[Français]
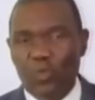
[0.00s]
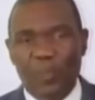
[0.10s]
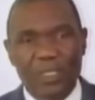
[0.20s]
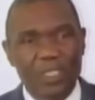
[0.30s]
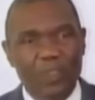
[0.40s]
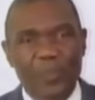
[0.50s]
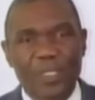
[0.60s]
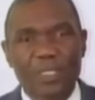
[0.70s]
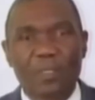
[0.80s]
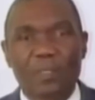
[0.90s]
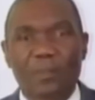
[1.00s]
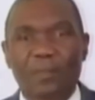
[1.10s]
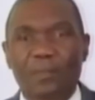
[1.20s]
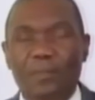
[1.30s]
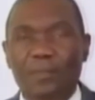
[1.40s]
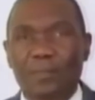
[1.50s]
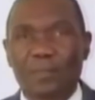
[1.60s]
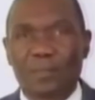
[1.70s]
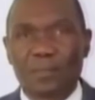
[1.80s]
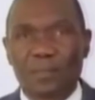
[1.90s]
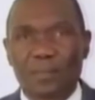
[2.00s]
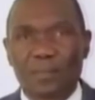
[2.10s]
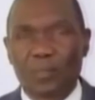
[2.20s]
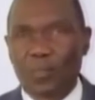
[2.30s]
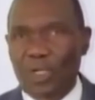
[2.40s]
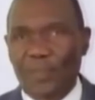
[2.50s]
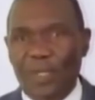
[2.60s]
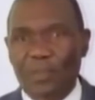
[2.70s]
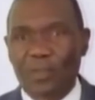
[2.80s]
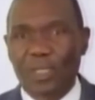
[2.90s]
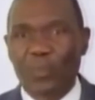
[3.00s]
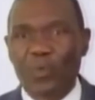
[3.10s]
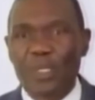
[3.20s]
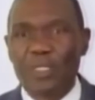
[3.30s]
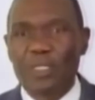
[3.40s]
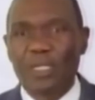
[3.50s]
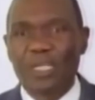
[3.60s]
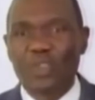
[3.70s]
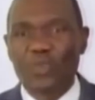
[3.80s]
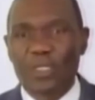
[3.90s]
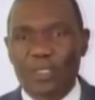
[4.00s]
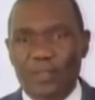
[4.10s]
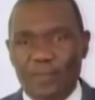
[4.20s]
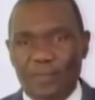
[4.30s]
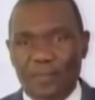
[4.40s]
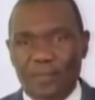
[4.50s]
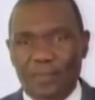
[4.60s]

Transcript: J'ai une pensée spéciale pour les personnes à mobilité réduite